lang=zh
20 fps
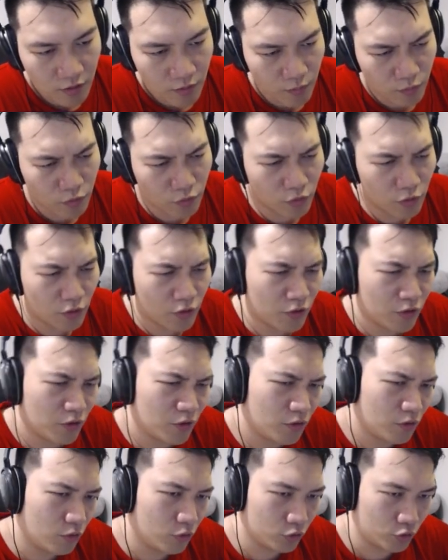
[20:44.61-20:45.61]
不
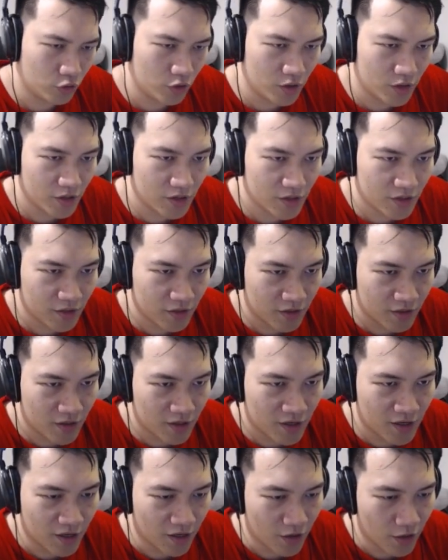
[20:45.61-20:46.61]
过我觉得
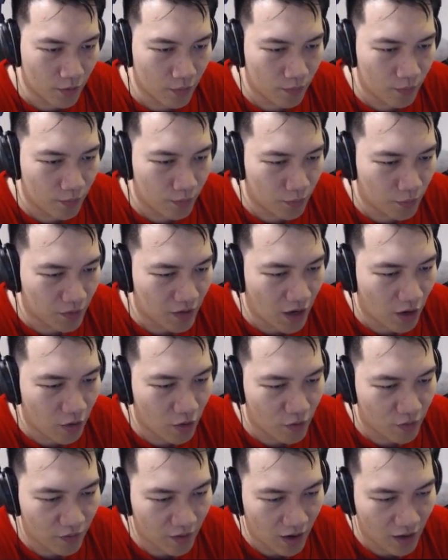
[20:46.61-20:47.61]
可能不大会
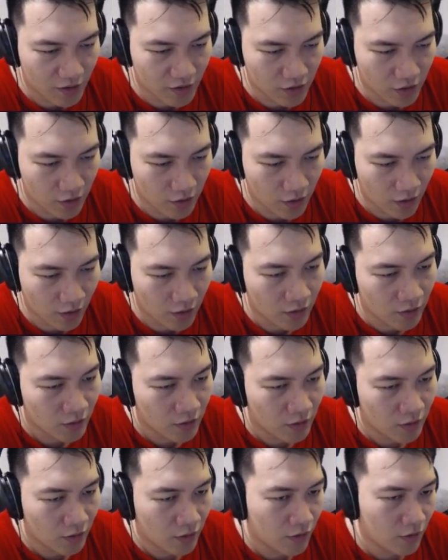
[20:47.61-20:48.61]
发生啦。
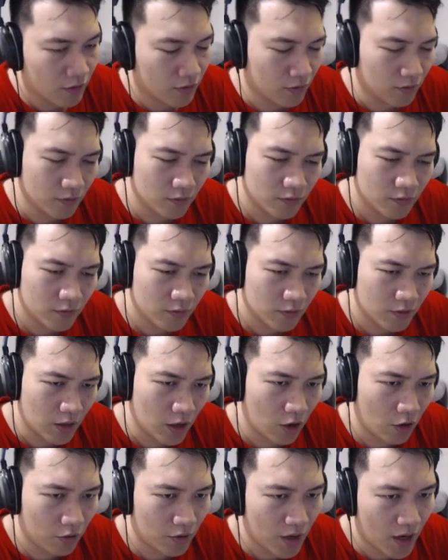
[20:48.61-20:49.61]
然
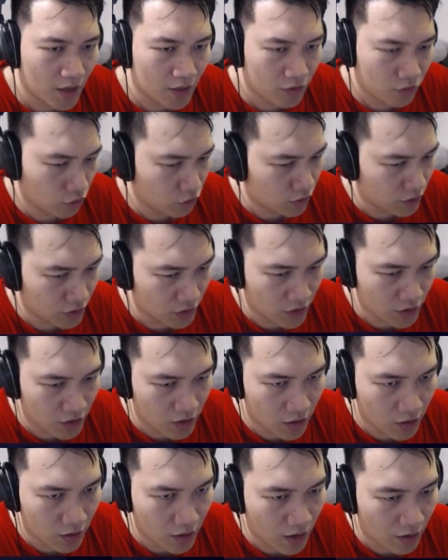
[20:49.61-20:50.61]
后大概就只是一
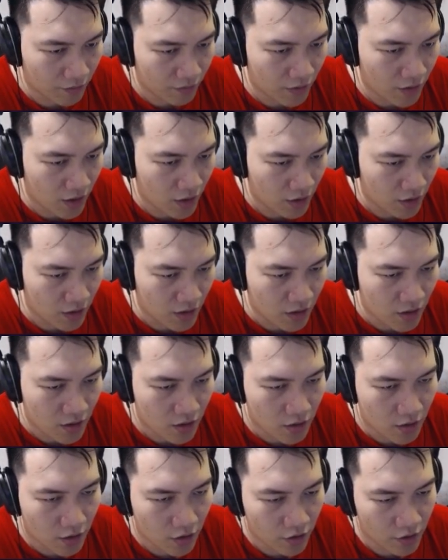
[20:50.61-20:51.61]
个2费
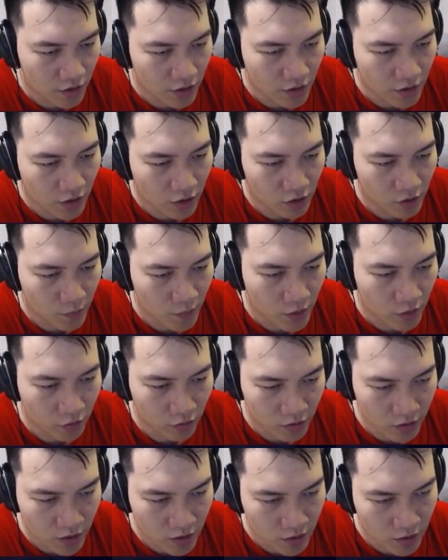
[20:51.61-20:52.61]
2/1，然后里面有
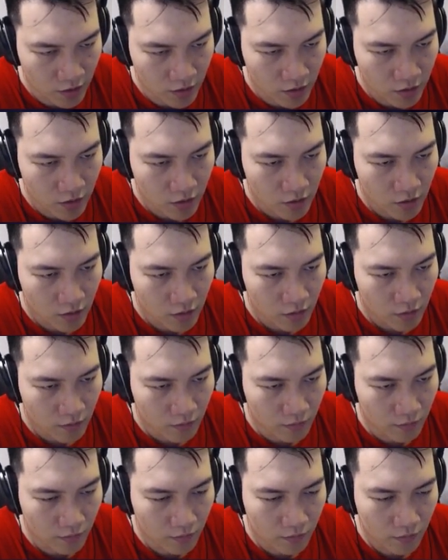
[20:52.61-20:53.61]

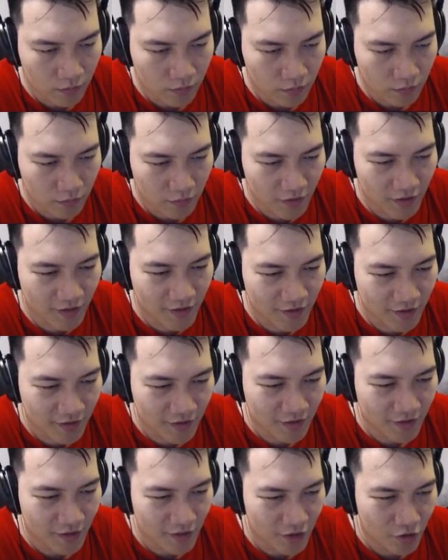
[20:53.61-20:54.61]
1，
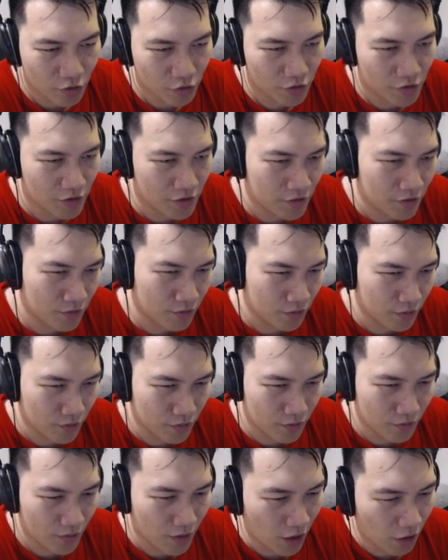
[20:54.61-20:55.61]
就是
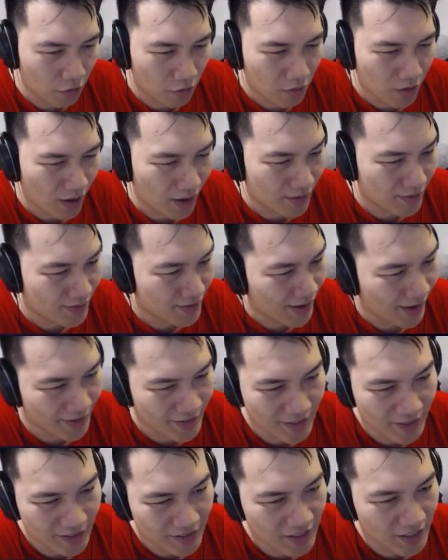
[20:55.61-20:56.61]
好还
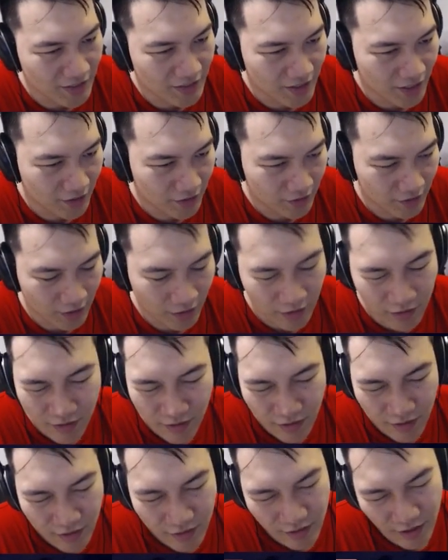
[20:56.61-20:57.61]
可以战场这样，
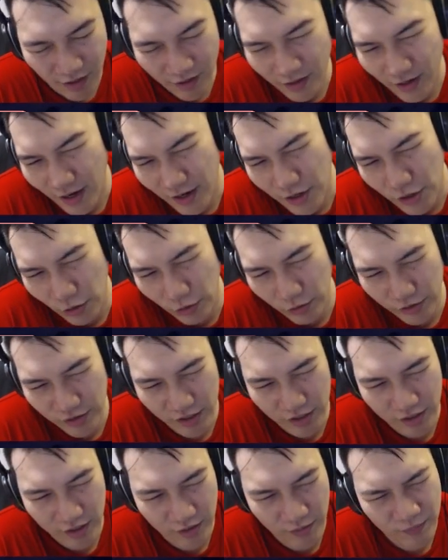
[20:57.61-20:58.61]
但是它有一
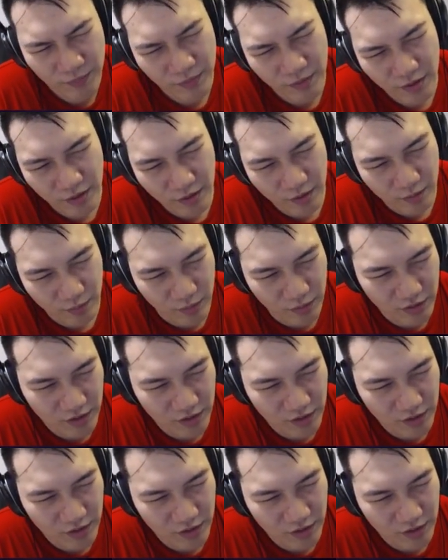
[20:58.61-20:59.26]
些比